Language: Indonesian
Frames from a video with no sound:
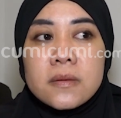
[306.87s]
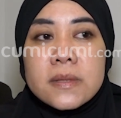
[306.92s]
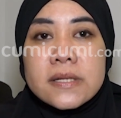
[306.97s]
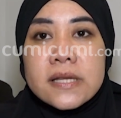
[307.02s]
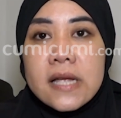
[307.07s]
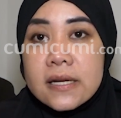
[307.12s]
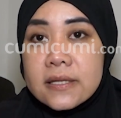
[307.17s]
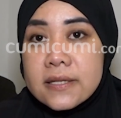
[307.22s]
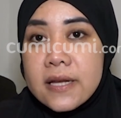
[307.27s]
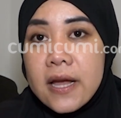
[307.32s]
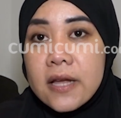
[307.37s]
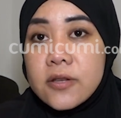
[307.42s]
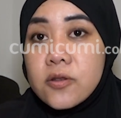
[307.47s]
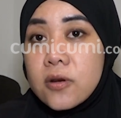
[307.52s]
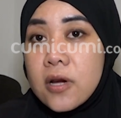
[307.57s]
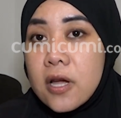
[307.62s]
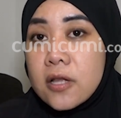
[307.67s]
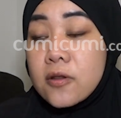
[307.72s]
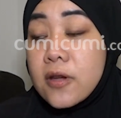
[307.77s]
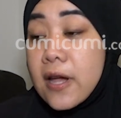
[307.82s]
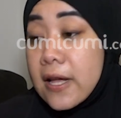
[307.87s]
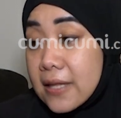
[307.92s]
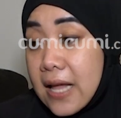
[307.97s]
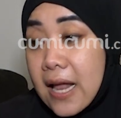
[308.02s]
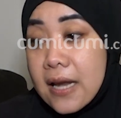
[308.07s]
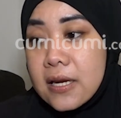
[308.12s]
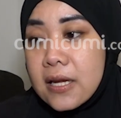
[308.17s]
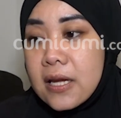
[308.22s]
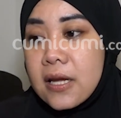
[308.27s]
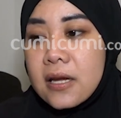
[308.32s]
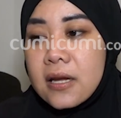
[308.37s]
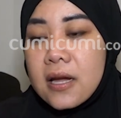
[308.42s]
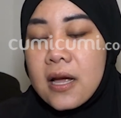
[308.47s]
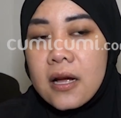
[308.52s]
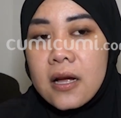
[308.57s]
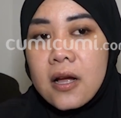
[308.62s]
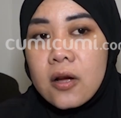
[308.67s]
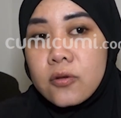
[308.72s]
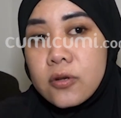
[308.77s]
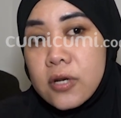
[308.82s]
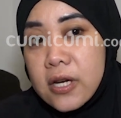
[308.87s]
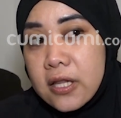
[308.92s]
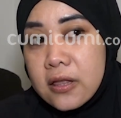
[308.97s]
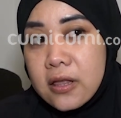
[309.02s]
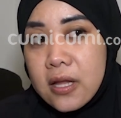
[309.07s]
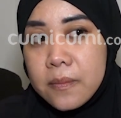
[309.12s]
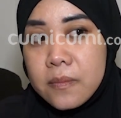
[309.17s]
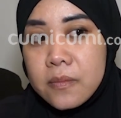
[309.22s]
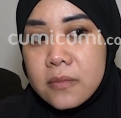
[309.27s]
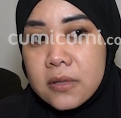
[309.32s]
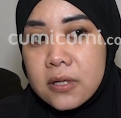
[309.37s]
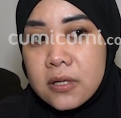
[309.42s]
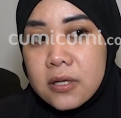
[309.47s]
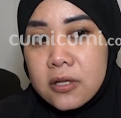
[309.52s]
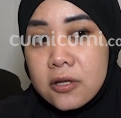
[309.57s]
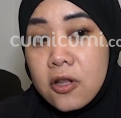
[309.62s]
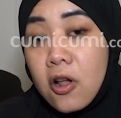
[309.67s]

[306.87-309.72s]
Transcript: pesan saya juga itu yang tadi yang aku nitip uh,